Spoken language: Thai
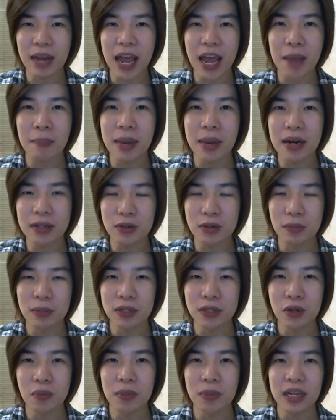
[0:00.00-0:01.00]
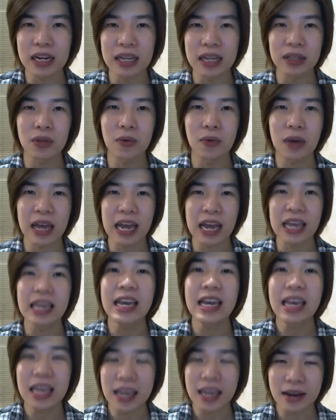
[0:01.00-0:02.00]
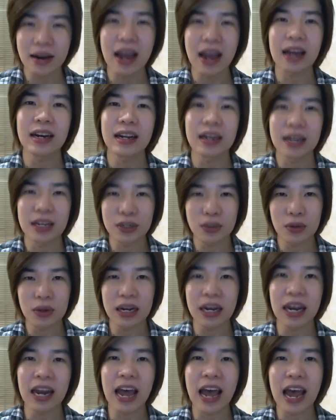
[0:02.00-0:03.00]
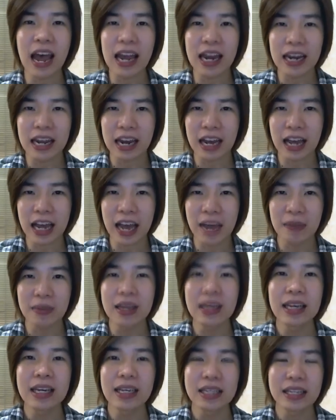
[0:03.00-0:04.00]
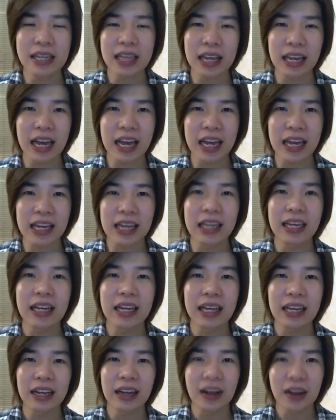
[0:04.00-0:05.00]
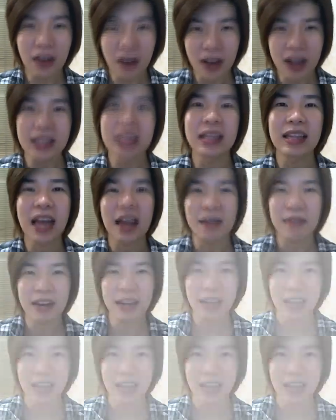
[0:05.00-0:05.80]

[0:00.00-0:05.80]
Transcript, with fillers: กเป็นส่วนผสมทีละตัวให้อีกครั้งหนึ่งในช่วงท้ายๆนะครับซึ่งยังไงก็ต้องคอยติดตามกันค